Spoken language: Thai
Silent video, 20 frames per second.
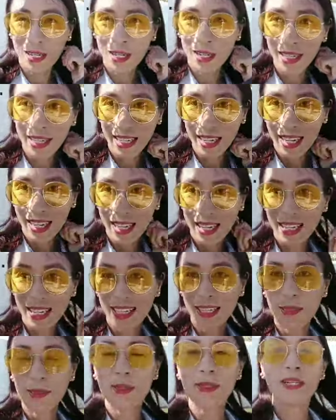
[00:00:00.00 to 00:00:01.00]
โอเค
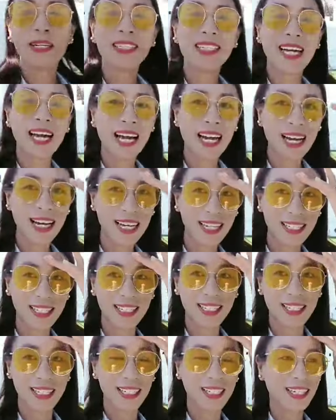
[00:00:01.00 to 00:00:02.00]
ทุกคนคะ
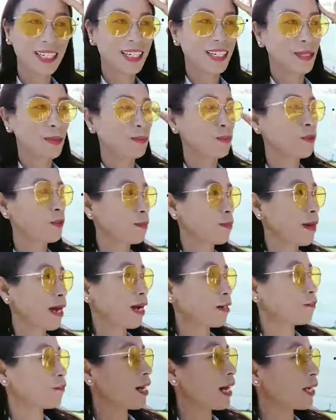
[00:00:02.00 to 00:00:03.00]
บุก
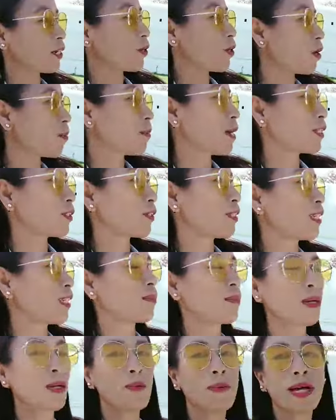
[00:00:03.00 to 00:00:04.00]
ป่าฝ่าดงมาจนถึง
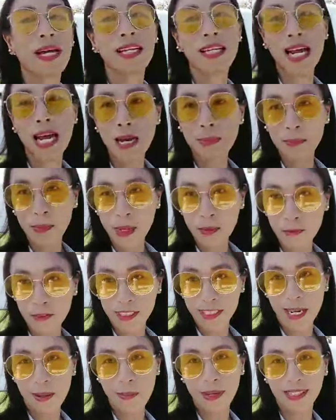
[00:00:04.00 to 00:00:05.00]
บริเวณหน้าป้อม
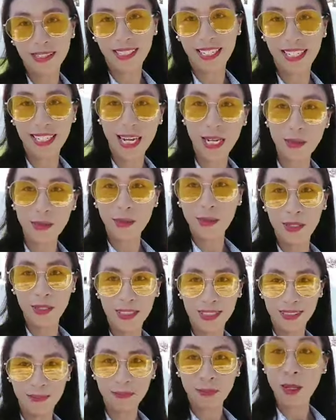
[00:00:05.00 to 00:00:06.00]
วิชัยประสิทธิ์ค่ะทุกคน